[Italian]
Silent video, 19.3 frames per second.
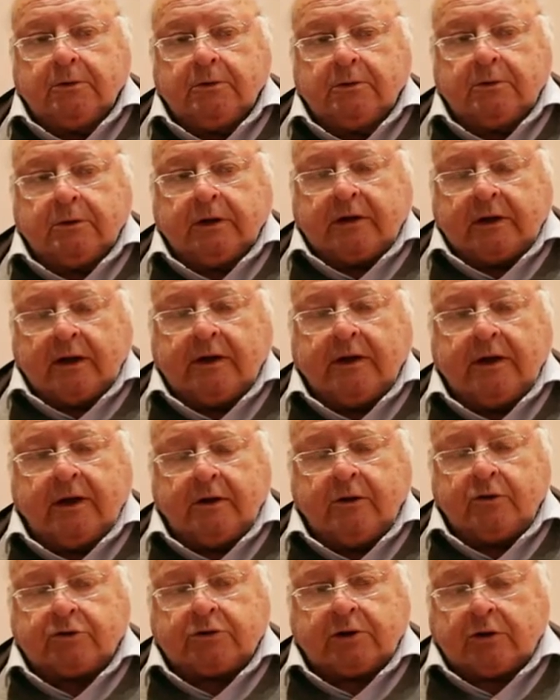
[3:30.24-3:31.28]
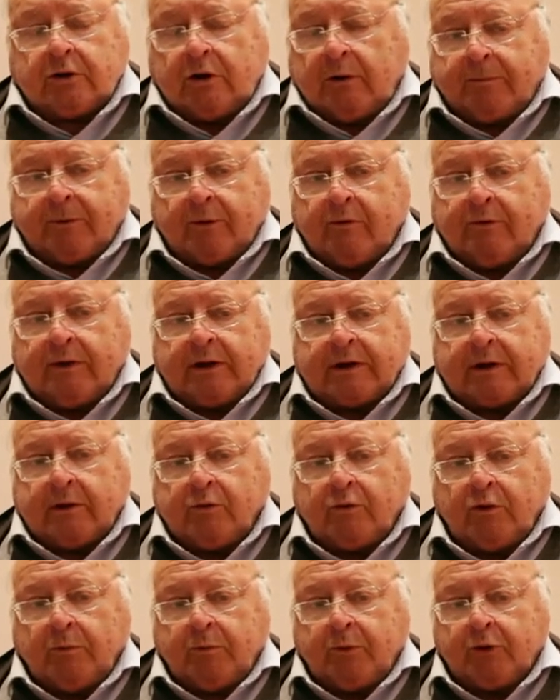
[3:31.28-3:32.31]
l'italiano è stata la prova che
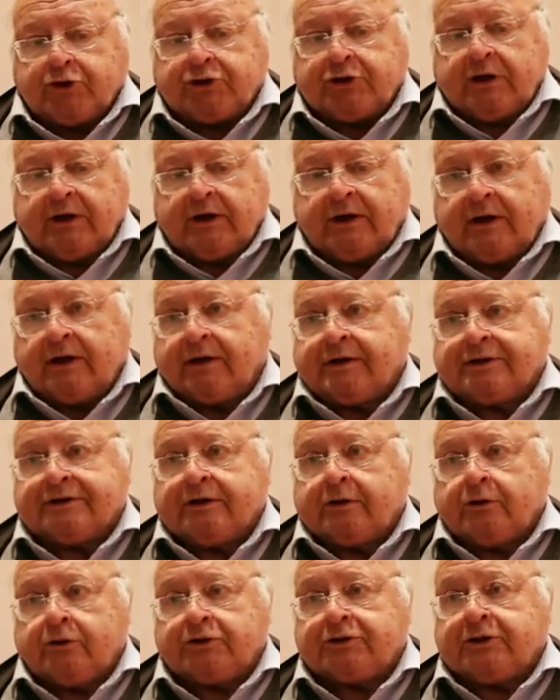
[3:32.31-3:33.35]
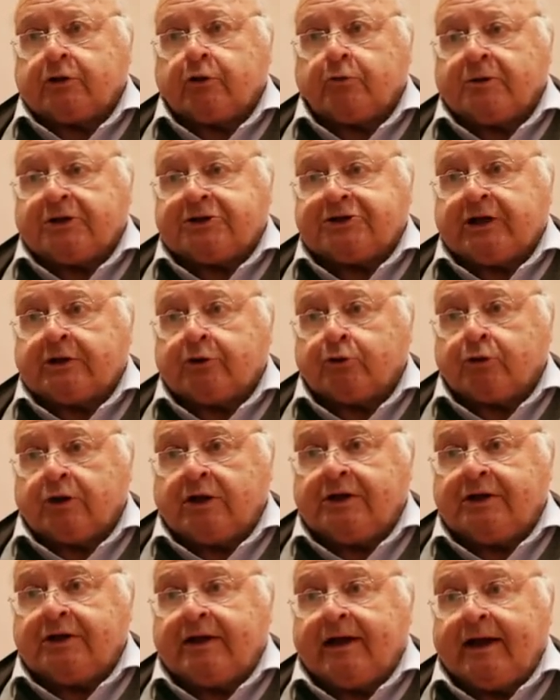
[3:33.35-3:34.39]
uno può eccellere anche se non è stato baciato
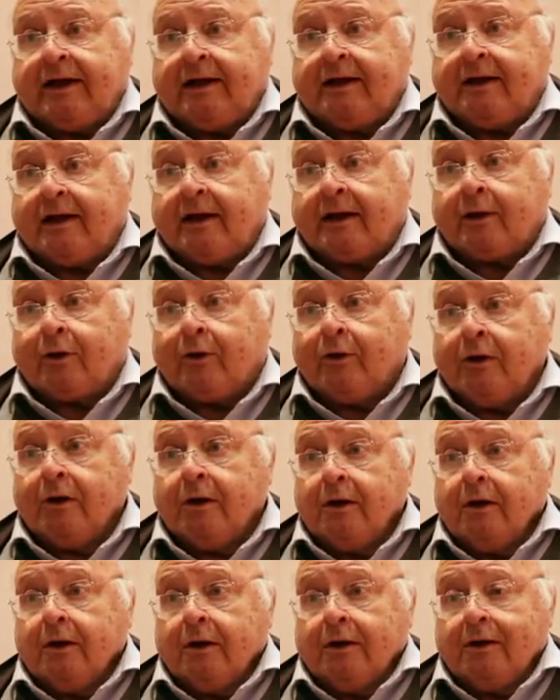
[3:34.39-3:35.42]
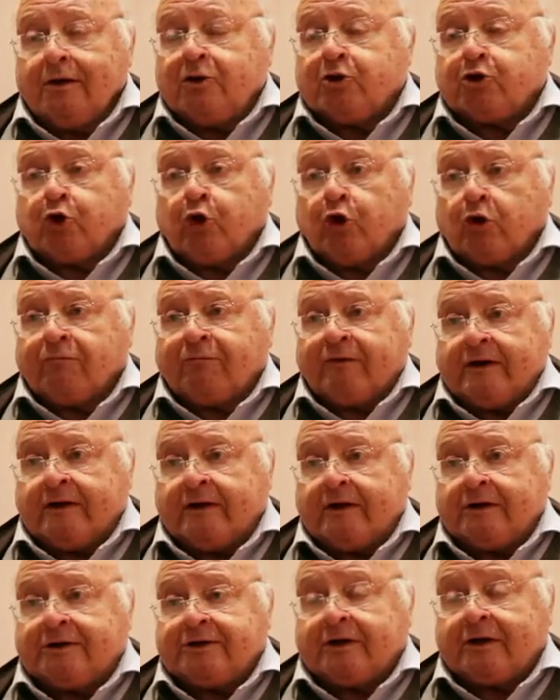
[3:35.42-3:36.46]
dagli dei, ecco, gli scorfani
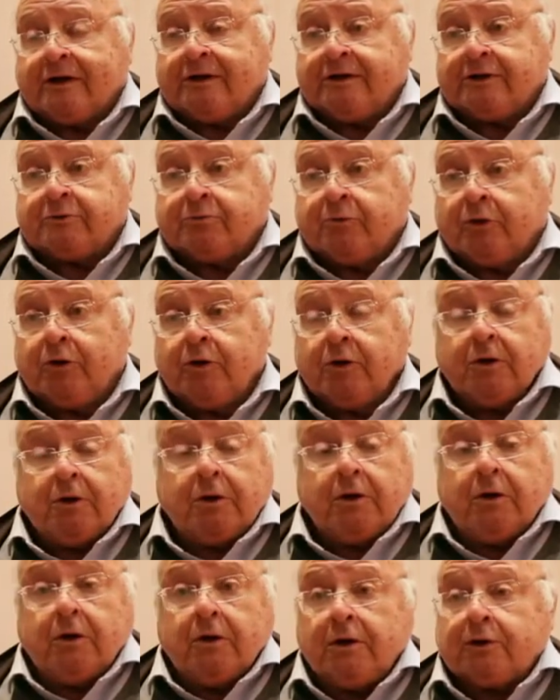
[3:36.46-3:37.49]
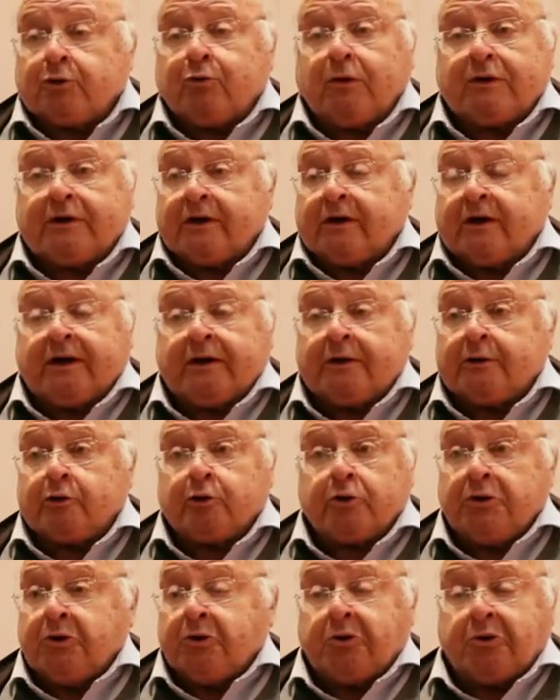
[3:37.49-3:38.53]
del ciclismo. La squadra del Grande
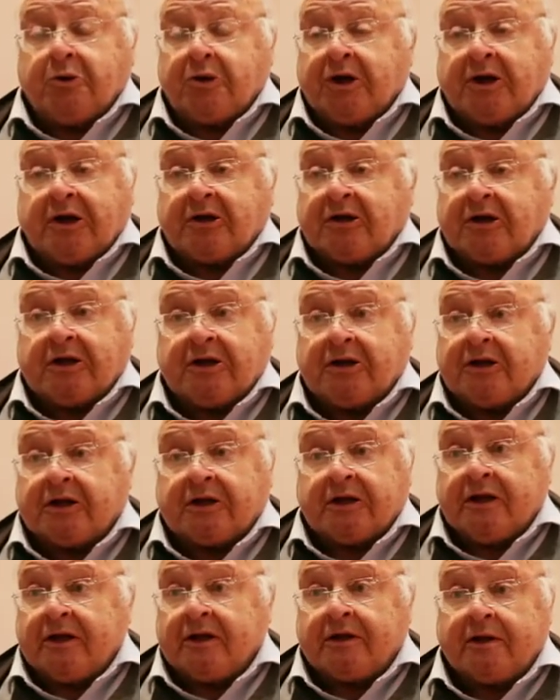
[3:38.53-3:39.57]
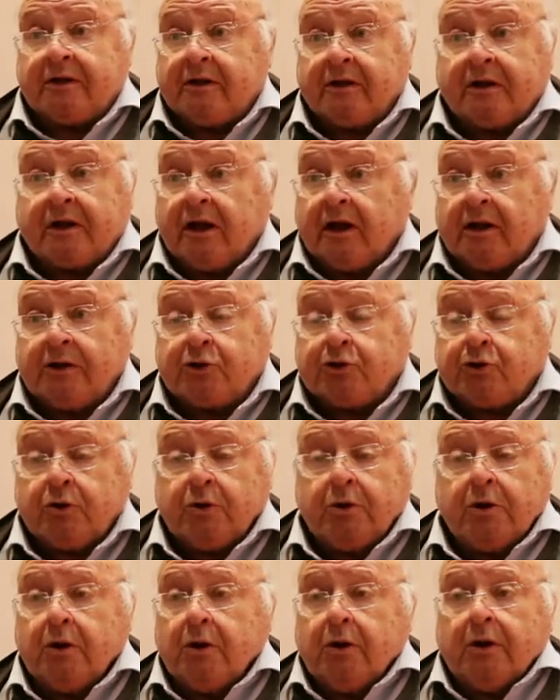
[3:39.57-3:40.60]
Torino non erano grandi atleti di calcio,
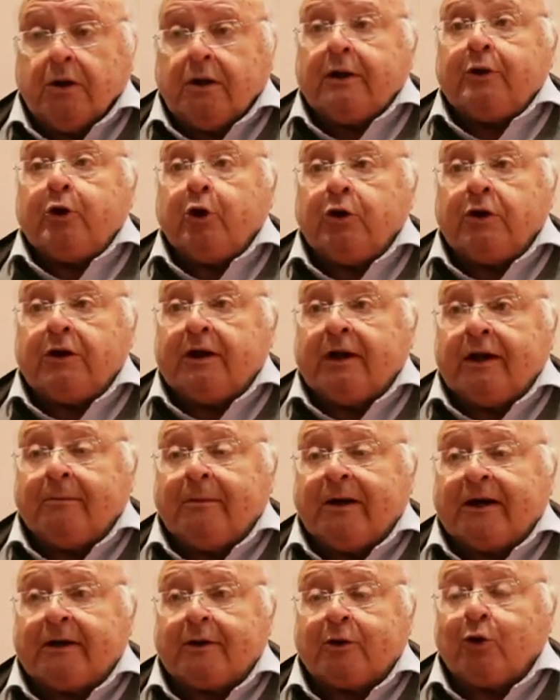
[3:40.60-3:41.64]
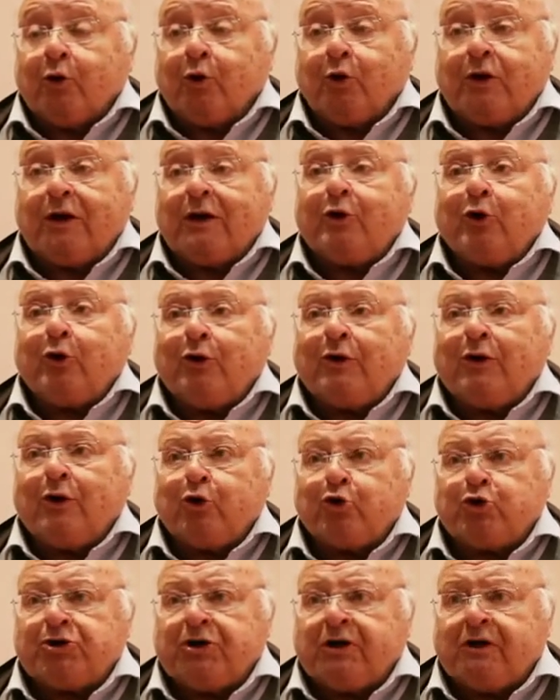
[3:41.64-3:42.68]
le donne della maratona, le donne
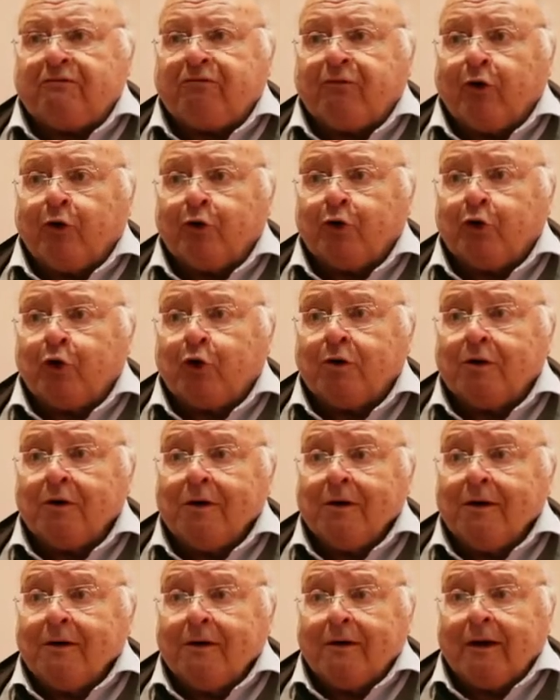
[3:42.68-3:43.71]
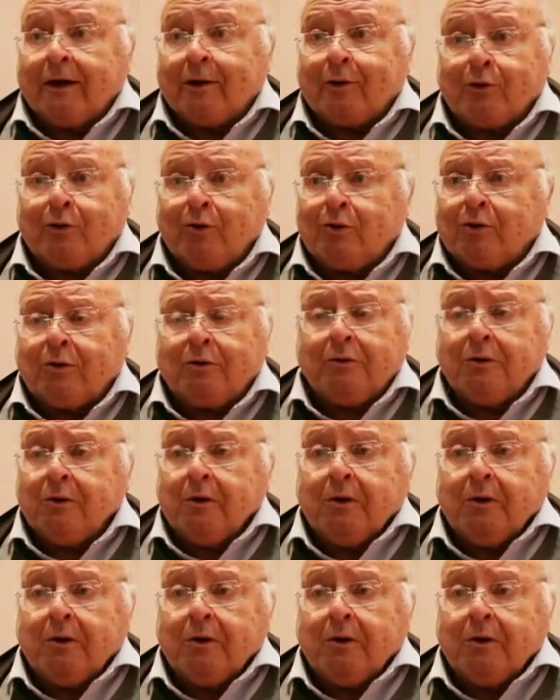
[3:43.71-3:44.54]
dello sci di fondo, ecco, tutto